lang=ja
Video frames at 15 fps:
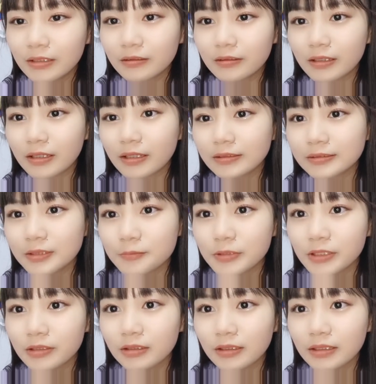クリゲンさんおめ
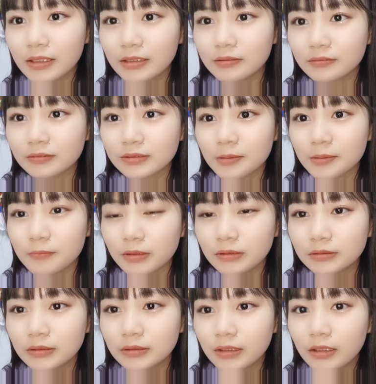でとうありがとうございます
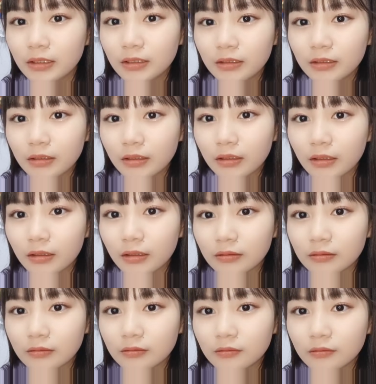えー、っ
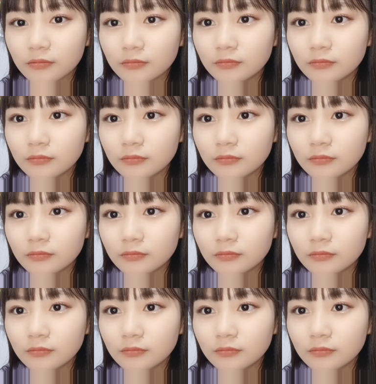と